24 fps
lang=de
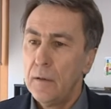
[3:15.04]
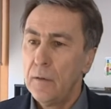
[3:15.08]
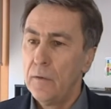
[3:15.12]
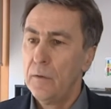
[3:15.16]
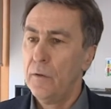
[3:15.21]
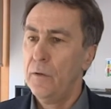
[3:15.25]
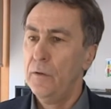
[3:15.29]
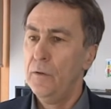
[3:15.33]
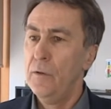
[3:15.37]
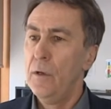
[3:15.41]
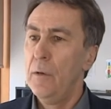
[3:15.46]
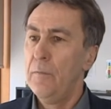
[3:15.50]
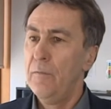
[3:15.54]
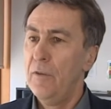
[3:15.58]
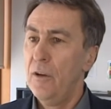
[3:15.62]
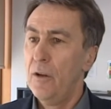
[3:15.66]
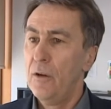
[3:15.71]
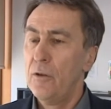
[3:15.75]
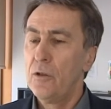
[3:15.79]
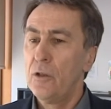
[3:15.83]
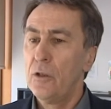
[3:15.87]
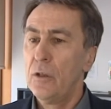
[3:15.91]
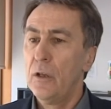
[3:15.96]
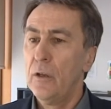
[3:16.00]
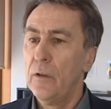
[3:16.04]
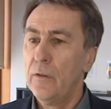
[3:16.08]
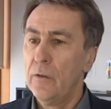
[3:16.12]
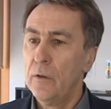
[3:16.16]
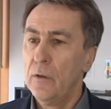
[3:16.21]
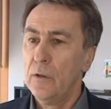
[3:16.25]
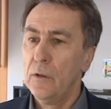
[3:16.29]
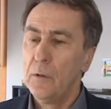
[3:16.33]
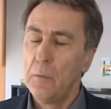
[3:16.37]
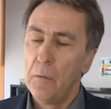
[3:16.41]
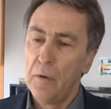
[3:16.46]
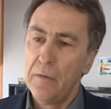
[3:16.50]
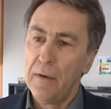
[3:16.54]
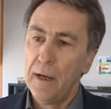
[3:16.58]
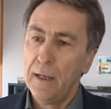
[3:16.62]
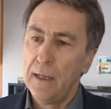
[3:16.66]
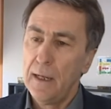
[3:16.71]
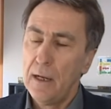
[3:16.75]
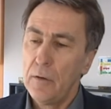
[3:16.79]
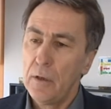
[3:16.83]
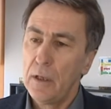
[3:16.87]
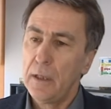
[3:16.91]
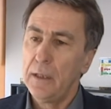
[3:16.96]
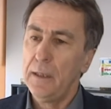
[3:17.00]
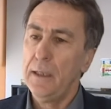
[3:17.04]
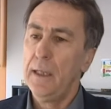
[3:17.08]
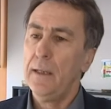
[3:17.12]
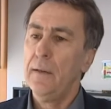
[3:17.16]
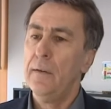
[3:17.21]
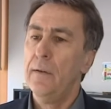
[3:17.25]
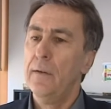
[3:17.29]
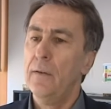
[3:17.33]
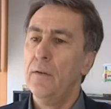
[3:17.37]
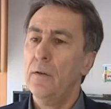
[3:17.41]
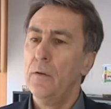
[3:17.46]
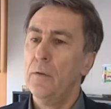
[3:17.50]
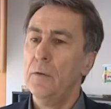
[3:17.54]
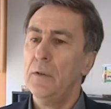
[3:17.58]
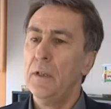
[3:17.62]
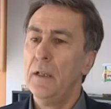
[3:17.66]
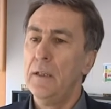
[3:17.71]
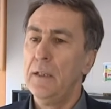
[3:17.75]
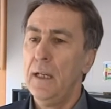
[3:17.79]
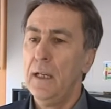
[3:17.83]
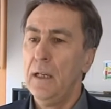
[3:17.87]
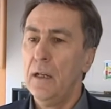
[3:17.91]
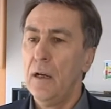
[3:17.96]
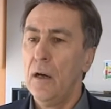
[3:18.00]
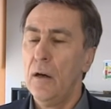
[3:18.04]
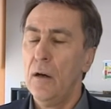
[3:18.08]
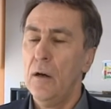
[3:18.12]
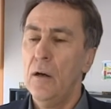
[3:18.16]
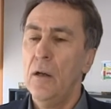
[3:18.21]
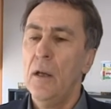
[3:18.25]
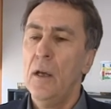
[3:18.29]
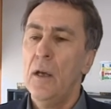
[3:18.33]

zugepflastert, sondern wir wollen auch eine Grünzone drin haben.